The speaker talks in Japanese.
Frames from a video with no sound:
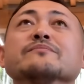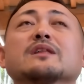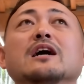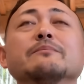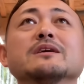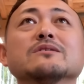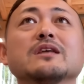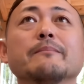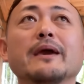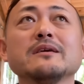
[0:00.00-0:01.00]
タイミング
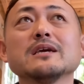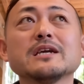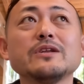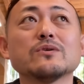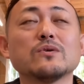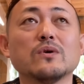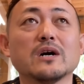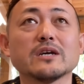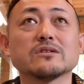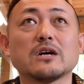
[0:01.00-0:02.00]
で免疫力を
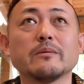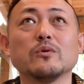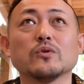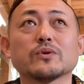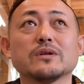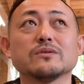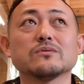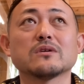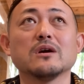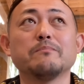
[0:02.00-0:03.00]
上げる食べ物とかって言っ
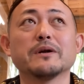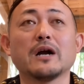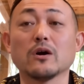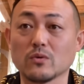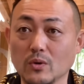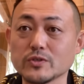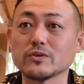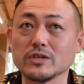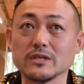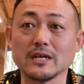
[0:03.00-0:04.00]
たらやっぱり発酵
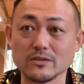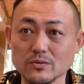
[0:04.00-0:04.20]
食品納